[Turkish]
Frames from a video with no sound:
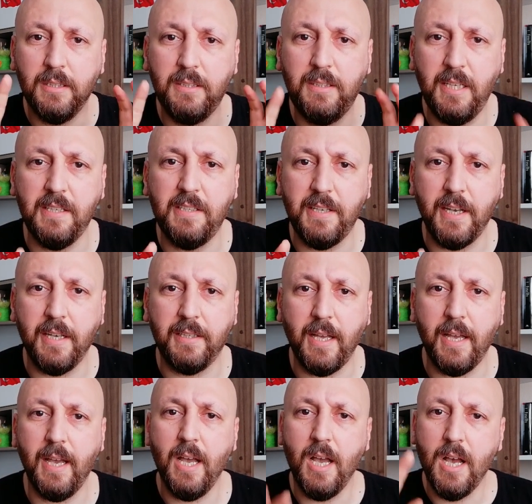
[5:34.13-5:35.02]
diziye
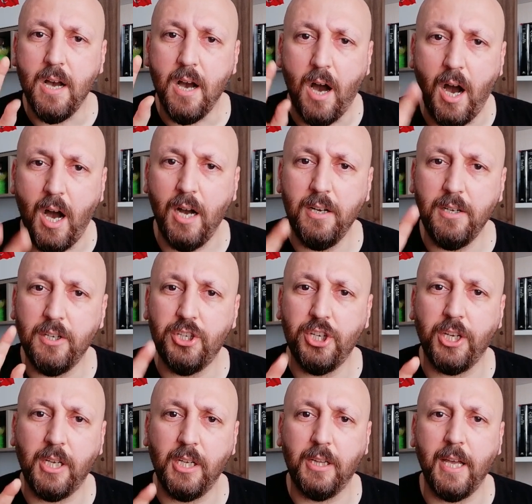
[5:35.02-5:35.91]
de aynı
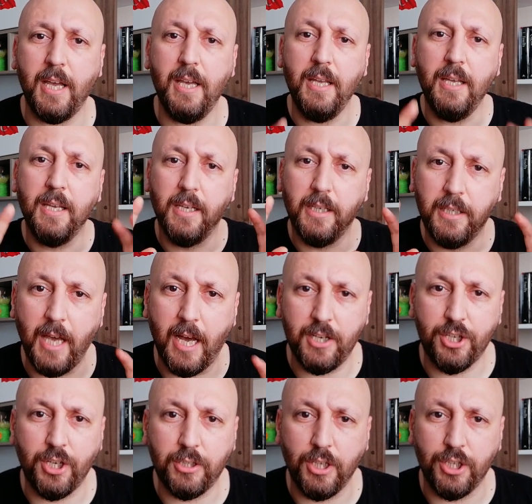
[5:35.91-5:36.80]
şekilde
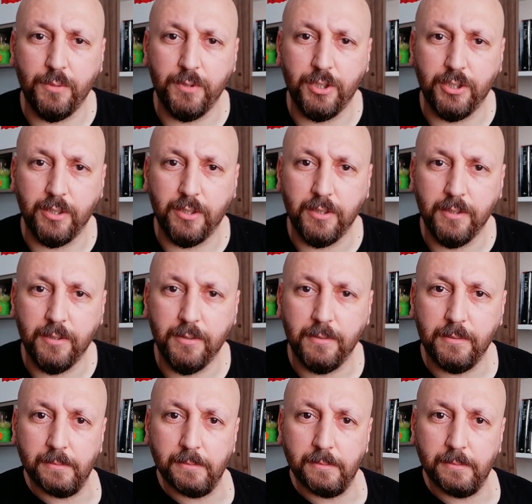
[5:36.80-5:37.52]
gerçekleşmiştir.